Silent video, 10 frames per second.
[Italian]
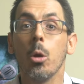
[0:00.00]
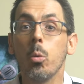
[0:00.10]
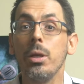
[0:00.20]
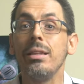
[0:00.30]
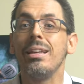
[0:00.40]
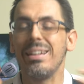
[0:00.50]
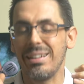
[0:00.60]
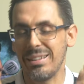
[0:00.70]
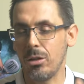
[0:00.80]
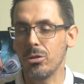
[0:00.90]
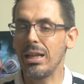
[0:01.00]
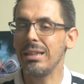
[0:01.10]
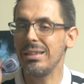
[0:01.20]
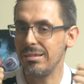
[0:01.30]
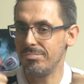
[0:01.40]
Quindi
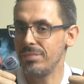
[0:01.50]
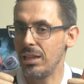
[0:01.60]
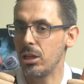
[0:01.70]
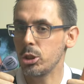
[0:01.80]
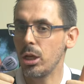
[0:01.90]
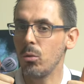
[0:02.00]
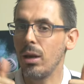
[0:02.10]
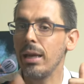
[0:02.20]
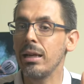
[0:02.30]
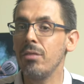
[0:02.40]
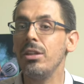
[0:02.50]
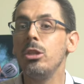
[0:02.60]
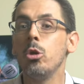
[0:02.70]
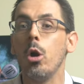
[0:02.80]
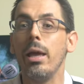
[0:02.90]
ricordate di lasciare un like al
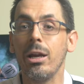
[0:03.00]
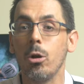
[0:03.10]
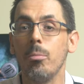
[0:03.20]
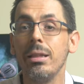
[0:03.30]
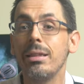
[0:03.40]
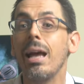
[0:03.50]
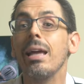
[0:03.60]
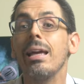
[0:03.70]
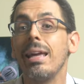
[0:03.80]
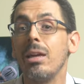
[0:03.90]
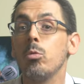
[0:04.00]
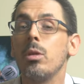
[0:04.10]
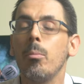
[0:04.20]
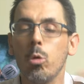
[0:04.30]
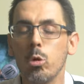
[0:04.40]
video e commentare che
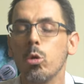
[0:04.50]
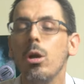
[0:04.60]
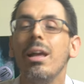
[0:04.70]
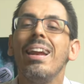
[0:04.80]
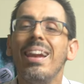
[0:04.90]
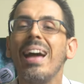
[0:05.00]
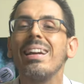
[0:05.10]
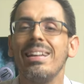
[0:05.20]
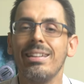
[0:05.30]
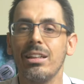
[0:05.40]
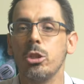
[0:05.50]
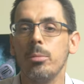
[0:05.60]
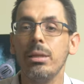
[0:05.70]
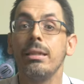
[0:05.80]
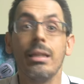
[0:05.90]
aiuta molto la
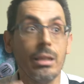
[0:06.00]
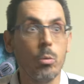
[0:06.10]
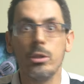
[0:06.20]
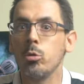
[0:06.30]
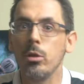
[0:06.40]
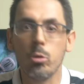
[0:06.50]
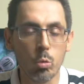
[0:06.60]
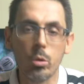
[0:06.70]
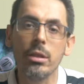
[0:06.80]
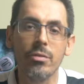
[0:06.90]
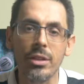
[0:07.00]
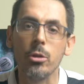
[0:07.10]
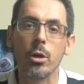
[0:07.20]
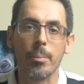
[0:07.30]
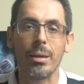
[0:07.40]
rintracciabilità di questo e tutti i
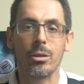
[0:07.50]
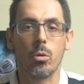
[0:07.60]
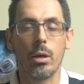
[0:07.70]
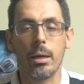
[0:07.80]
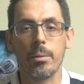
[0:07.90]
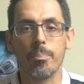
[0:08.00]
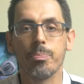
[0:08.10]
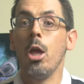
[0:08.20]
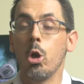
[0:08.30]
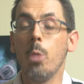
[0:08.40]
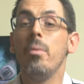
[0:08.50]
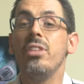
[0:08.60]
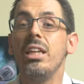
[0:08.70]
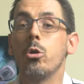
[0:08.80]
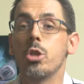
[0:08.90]
video che metto online. Come
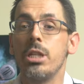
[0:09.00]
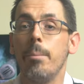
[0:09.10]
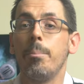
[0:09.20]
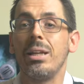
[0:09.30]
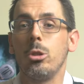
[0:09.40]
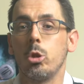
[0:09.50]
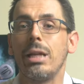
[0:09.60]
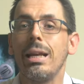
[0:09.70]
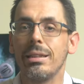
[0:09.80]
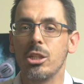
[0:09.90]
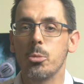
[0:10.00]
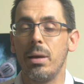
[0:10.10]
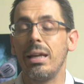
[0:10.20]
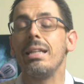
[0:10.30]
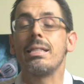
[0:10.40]
vi dico sempre in totale
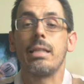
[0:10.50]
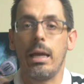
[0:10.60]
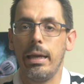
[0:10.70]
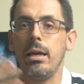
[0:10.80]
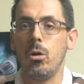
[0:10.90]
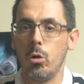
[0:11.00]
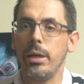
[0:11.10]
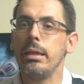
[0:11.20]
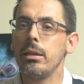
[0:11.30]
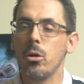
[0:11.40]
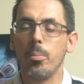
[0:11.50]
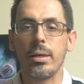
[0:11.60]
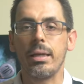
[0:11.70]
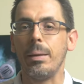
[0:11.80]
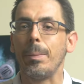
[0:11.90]
trasparenza e lo reitero
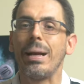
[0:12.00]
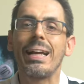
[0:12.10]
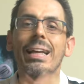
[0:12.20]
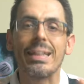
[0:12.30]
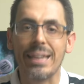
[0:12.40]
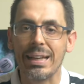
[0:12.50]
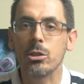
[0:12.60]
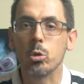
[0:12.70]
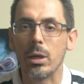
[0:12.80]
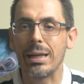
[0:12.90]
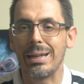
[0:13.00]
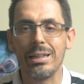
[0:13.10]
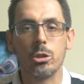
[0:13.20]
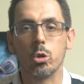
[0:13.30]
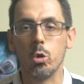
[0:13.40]
per chi magari atterra sul
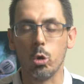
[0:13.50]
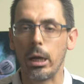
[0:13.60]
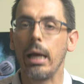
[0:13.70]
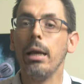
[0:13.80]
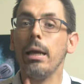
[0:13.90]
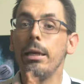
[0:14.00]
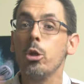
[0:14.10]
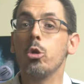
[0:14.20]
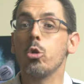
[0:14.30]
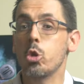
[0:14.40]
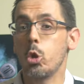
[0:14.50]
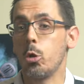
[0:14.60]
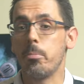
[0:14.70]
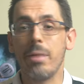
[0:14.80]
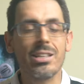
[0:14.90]
canale solo ora, io non
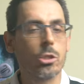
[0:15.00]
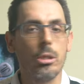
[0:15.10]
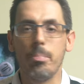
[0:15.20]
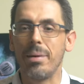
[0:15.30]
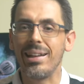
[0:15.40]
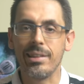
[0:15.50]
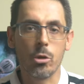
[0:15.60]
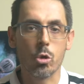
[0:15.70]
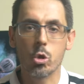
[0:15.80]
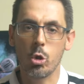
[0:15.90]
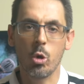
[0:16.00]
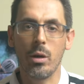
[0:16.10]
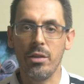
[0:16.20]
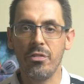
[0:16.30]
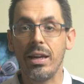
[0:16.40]
sono un maestro di padel, non sono
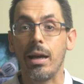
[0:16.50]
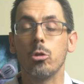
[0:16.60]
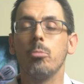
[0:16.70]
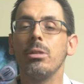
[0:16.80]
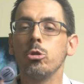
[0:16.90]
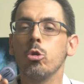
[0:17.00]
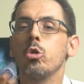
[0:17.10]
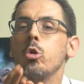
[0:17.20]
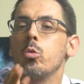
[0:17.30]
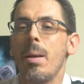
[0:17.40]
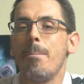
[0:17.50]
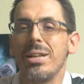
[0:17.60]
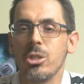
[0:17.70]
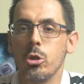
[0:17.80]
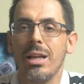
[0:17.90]
qualificato, ma sono solo un
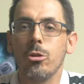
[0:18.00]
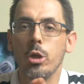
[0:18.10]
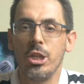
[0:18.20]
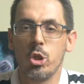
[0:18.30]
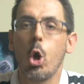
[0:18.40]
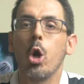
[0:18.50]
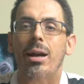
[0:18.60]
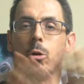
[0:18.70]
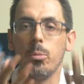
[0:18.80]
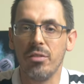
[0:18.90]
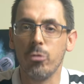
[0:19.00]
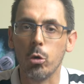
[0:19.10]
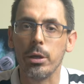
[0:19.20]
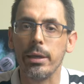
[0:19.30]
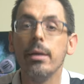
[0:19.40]
appassionato che gioca come
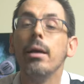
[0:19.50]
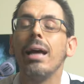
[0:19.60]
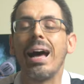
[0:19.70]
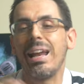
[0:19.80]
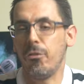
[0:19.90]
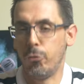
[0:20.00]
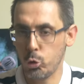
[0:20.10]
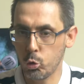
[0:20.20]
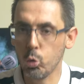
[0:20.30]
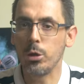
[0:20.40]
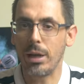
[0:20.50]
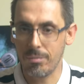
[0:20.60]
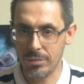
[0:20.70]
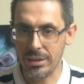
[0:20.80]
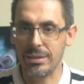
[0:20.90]
voi ha la
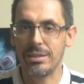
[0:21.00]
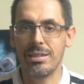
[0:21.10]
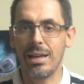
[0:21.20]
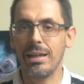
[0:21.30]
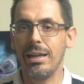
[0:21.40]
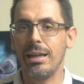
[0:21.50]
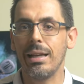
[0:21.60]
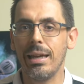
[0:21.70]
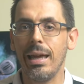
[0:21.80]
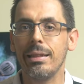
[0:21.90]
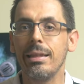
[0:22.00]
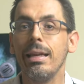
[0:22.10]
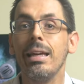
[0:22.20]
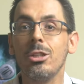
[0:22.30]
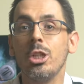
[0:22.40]
fortuna di testare le
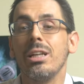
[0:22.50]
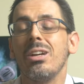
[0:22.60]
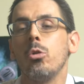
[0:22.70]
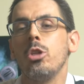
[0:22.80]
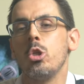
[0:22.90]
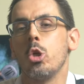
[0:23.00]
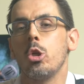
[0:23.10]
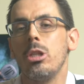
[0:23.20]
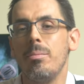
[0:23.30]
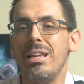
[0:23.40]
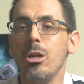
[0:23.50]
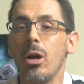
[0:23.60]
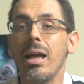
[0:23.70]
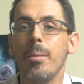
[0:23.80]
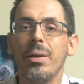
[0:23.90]
racchette e cerca ogni giorno di
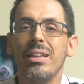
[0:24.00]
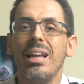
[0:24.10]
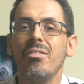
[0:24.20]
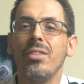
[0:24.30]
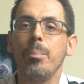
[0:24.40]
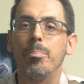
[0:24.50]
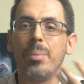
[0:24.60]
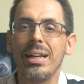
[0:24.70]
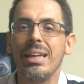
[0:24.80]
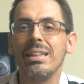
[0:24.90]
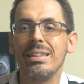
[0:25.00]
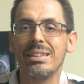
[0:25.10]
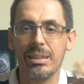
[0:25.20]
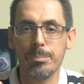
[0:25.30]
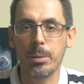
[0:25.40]
migliorare per darvi pareri
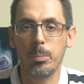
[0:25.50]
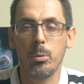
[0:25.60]
sempre